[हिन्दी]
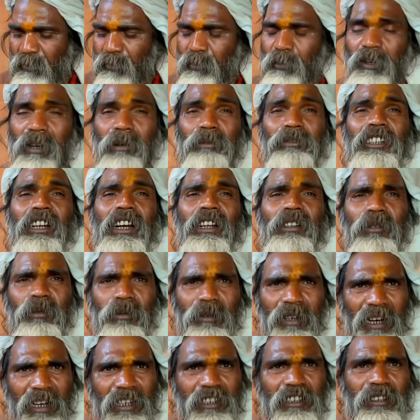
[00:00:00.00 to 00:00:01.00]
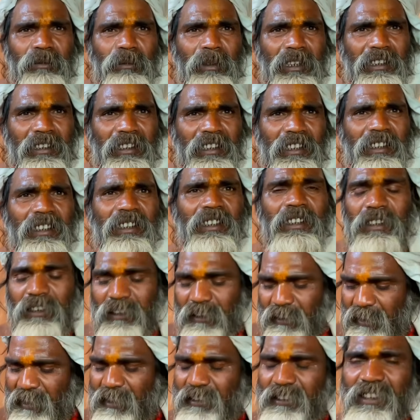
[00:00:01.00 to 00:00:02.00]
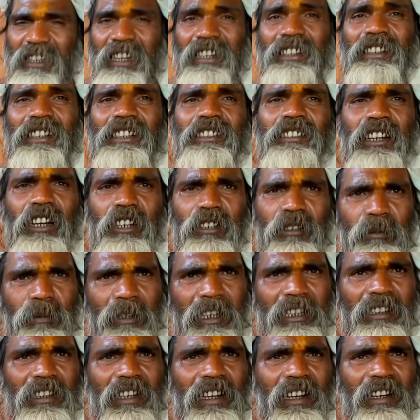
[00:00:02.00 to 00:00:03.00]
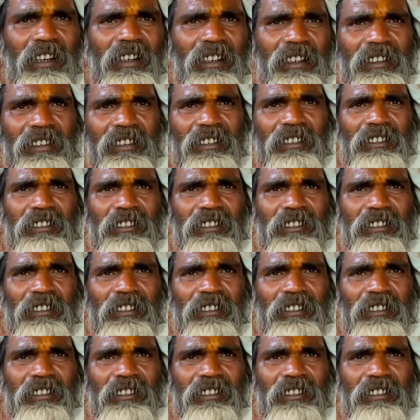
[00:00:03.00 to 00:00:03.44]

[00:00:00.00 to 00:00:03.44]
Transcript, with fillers: तो हम साधु कहाँ से बनते ग्रस्त से साधु बनता है